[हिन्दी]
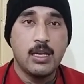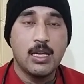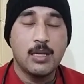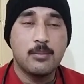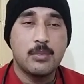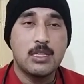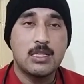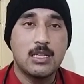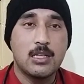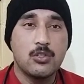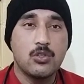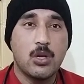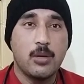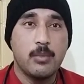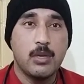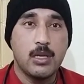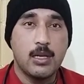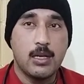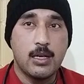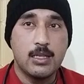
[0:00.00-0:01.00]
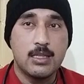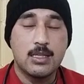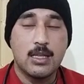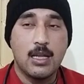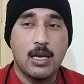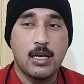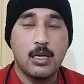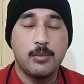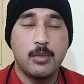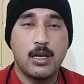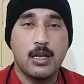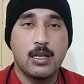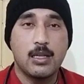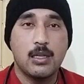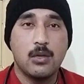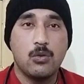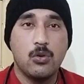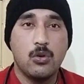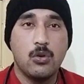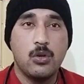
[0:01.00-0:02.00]
एक मसला जो हमें यहाँ इस इलाके में आ रहा
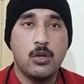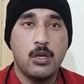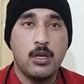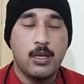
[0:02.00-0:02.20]
था वो